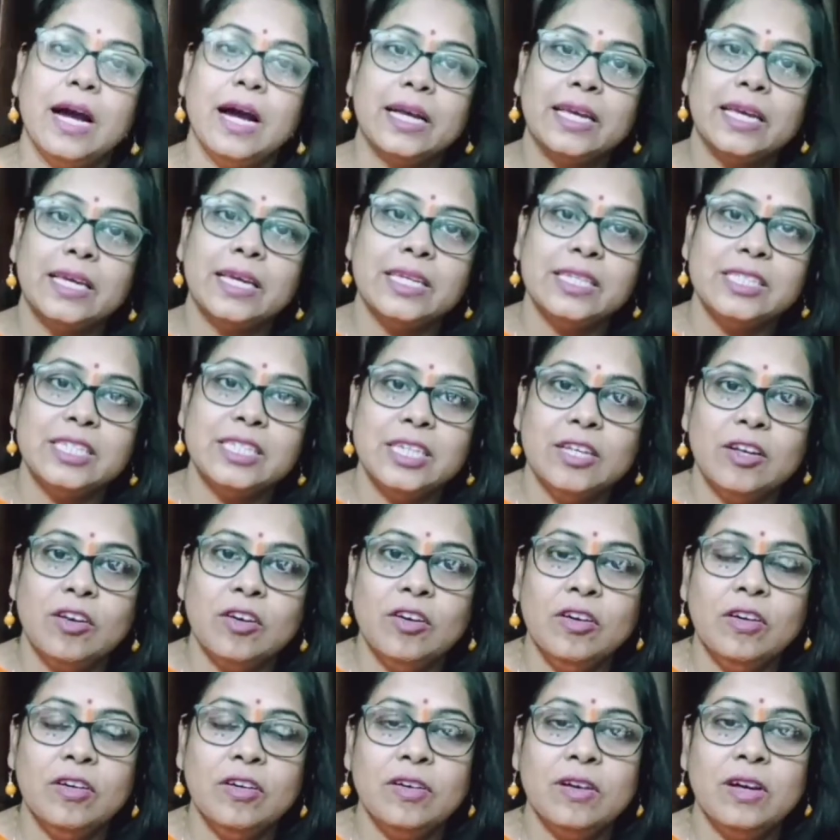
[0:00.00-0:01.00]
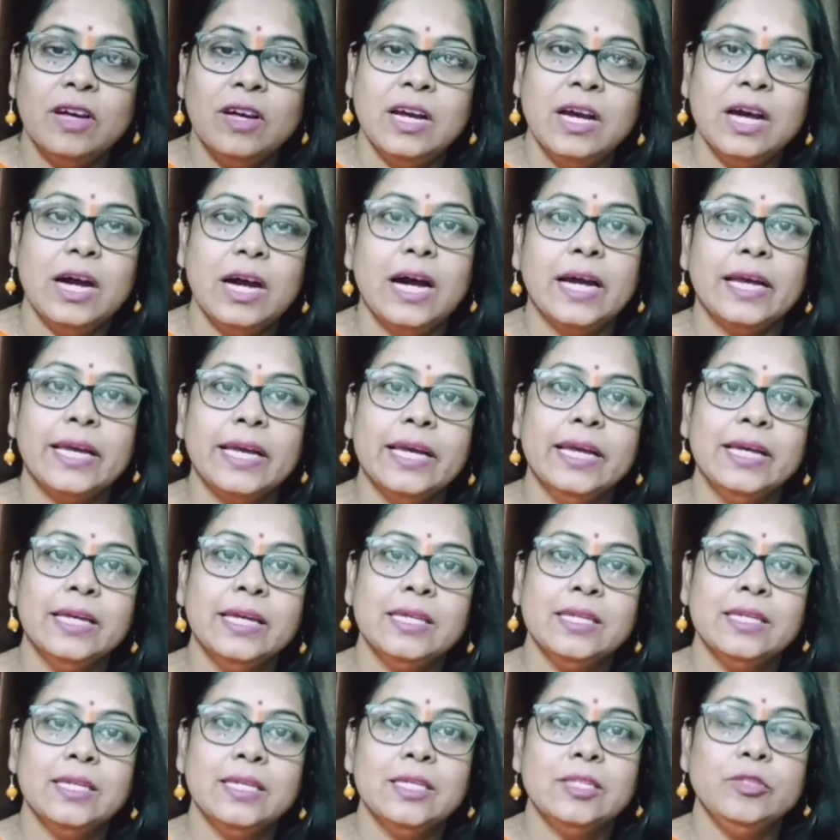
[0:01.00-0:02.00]
আগে কি ছিল আগে
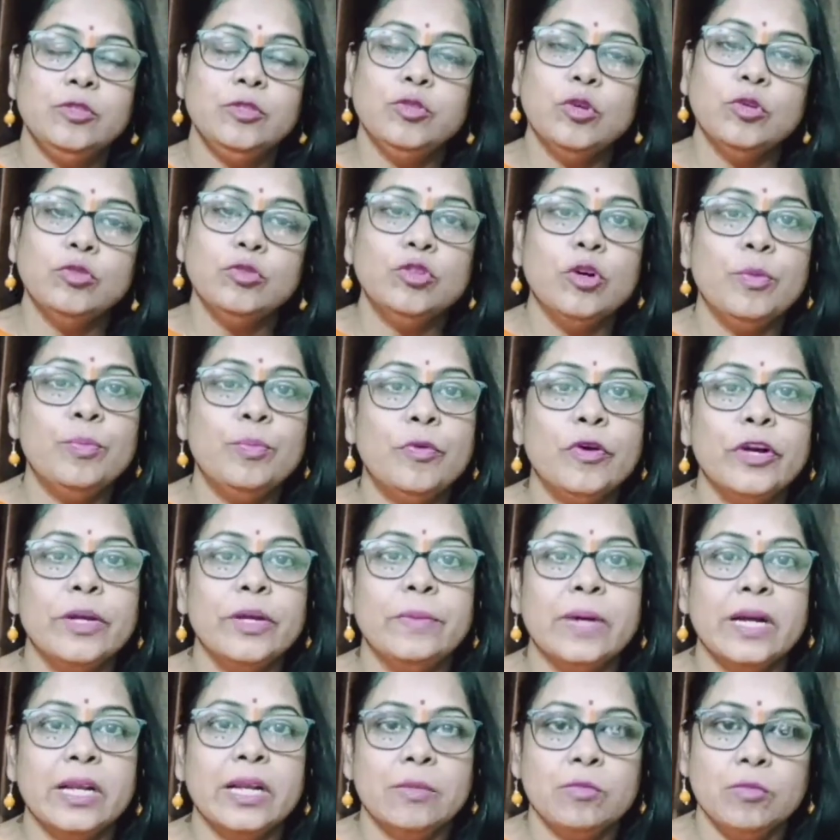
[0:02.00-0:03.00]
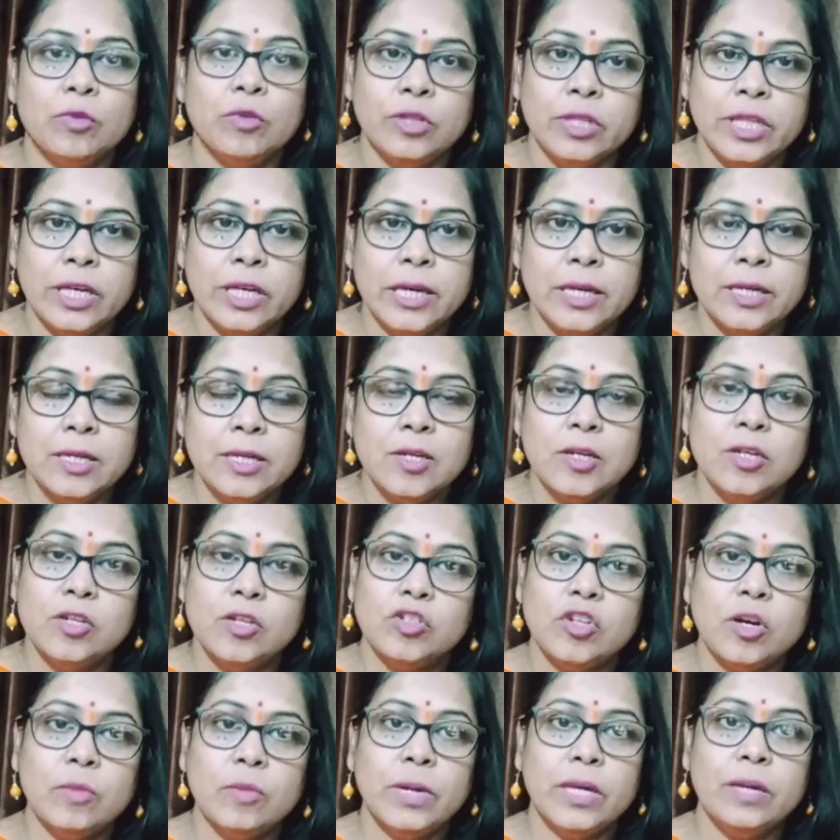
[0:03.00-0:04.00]
যৌথ পরিবারের মধ্যে
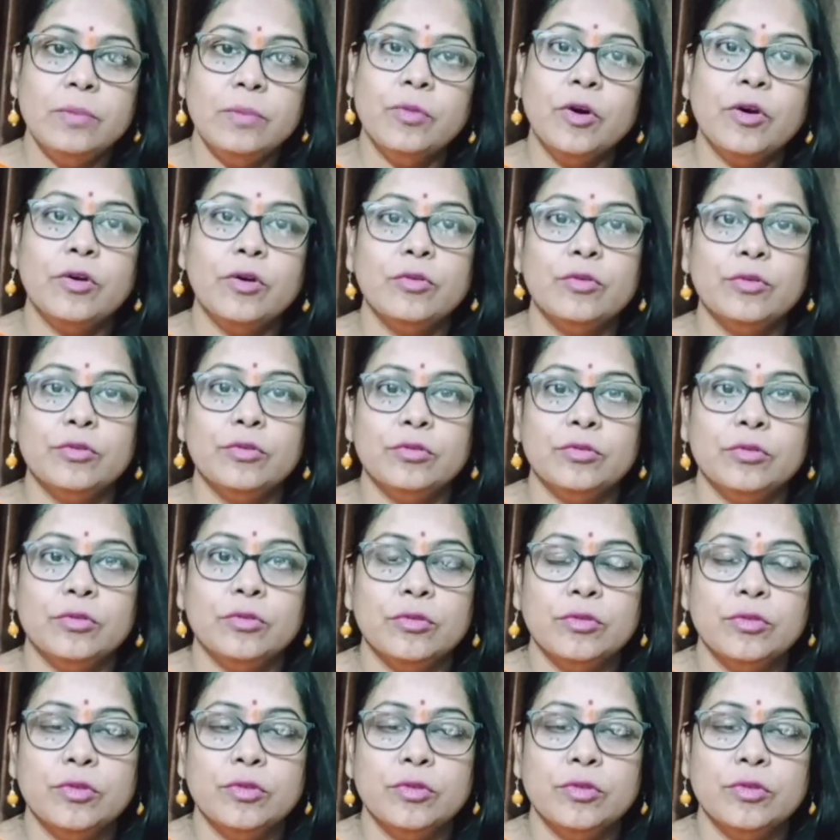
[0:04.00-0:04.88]
সবাই বড় হতো